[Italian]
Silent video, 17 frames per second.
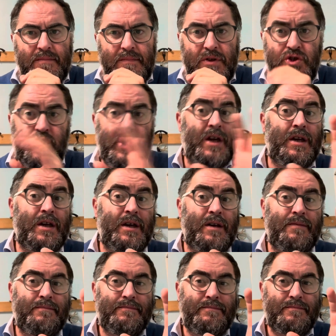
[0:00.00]

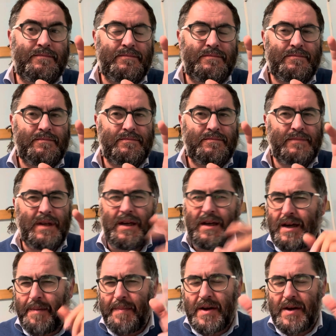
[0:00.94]
ciechi,
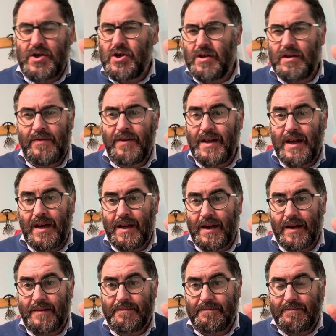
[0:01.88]
incapaci di
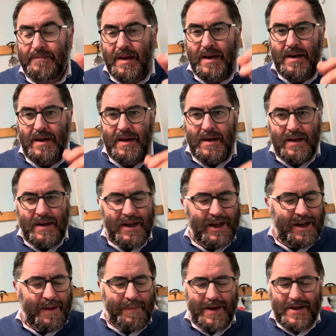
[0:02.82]
vedere,
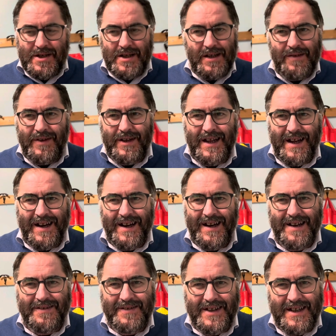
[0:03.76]
incapaci di vedere
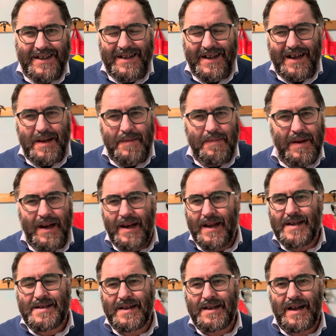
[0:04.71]
la vita, le
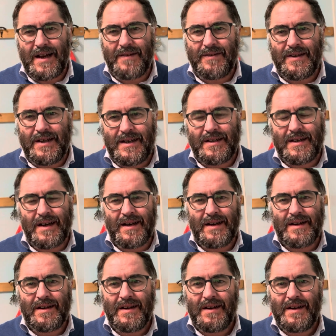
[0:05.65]
bellezze della
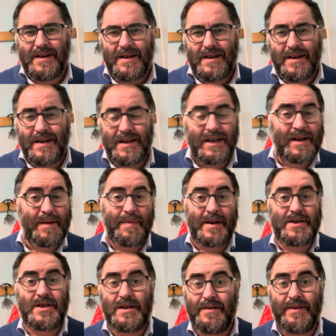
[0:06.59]
vita,
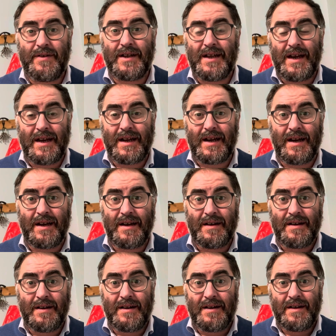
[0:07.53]
incapaci di
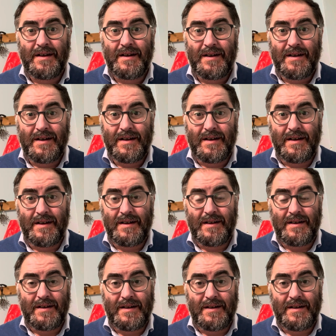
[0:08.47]
vedere eh,